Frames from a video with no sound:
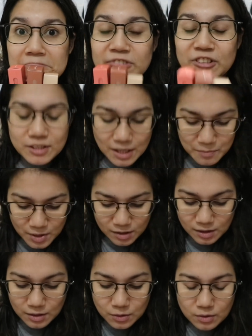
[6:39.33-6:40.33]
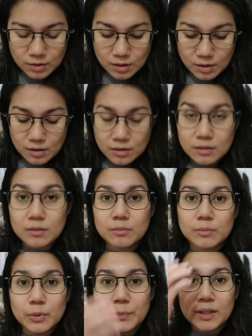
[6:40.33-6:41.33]
First time yata ayun na
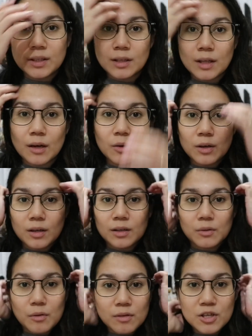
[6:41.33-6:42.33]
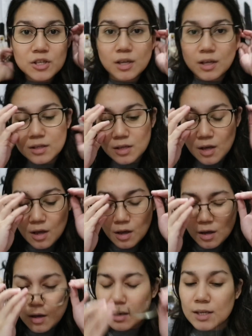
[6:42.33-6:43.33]
bumili na ako agad ng three shades.
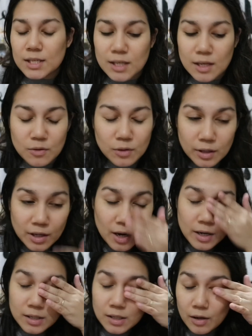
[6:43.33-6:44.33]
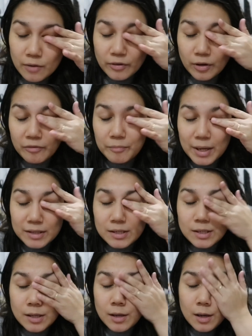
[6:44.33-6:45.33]
Kasi yung nangyari sa Fluff
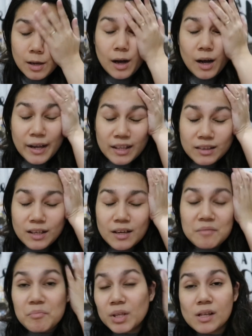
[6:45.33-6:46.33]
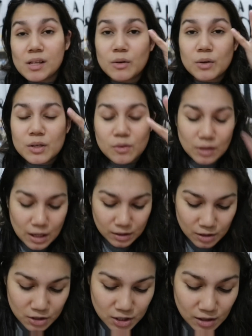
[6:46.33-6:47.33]
Mats, ang ending rin, binili ko rin yung
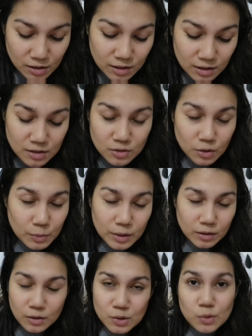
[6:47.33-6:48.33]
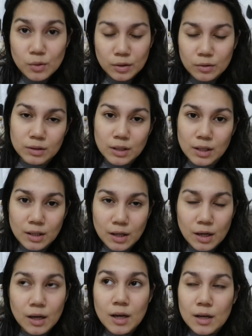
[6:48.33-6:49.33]
lahat ng shade kasi sobrang nagustuhan ko
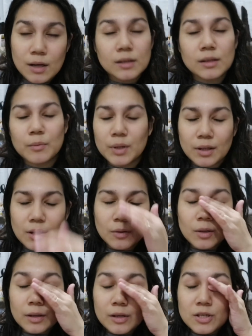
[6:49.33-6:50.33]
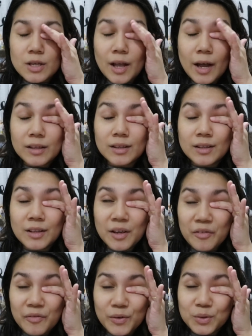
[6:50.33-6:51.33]
talaga na binili ko lahat ng shade. I
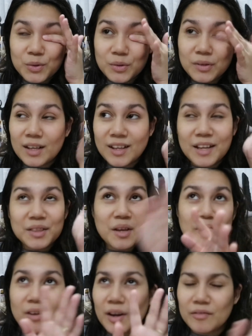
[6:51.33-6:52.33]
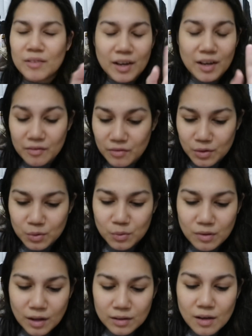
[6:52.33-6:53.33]
never do that. I never ever ever
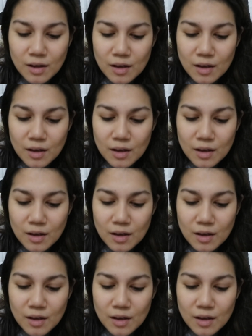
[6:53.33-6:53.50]
do that.